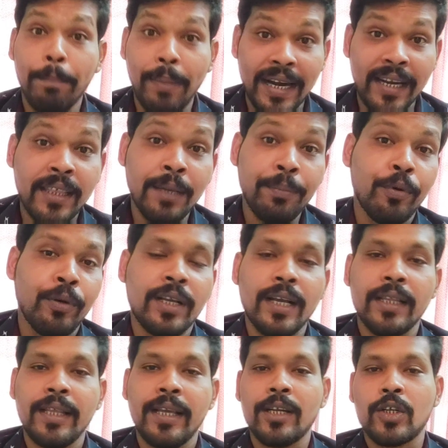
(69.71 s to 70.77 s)
বাড়িতে পরীক্ষা
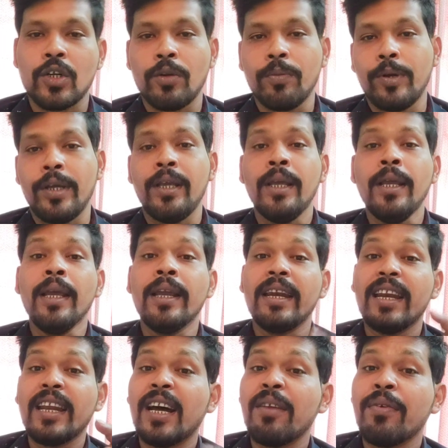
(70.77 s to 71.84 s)
দেওয়ার সময়
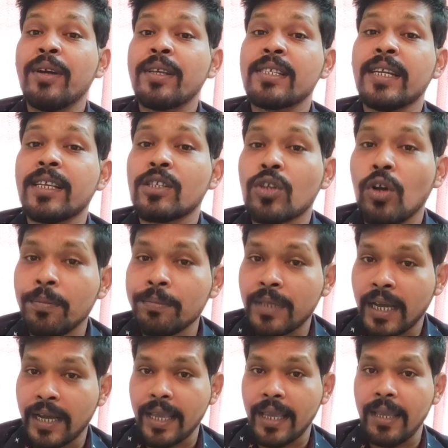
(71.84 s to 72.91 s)
নার্ভাসনেস কম
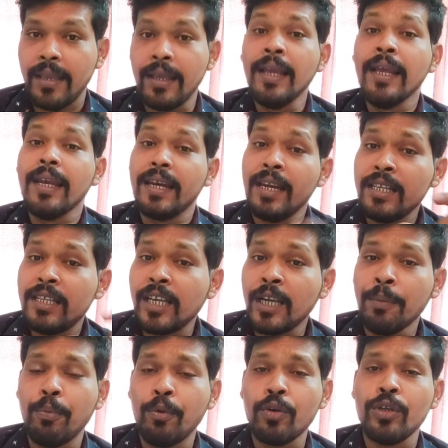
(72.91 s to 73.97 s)
থাকে নিজের
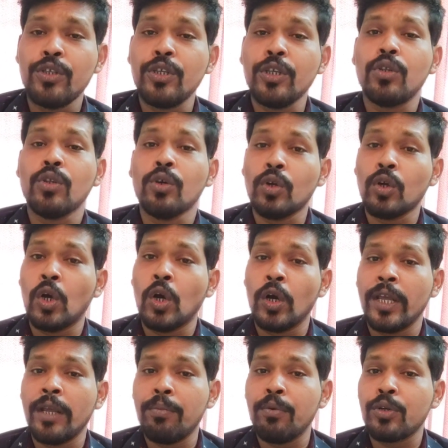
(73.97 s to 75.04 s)
পরিচিত
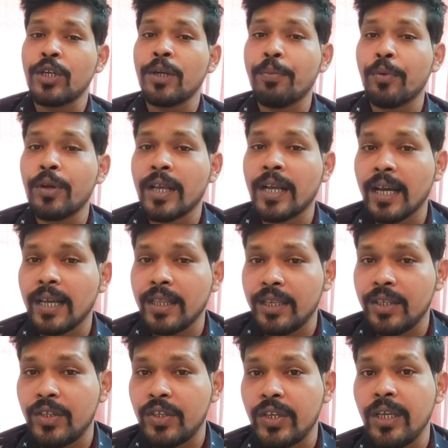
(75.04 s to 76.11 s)
ঘরে বসে পরীক্ষা
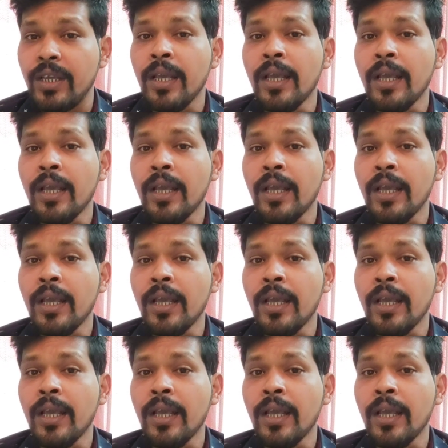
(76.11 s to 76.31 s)
দিচ্ছি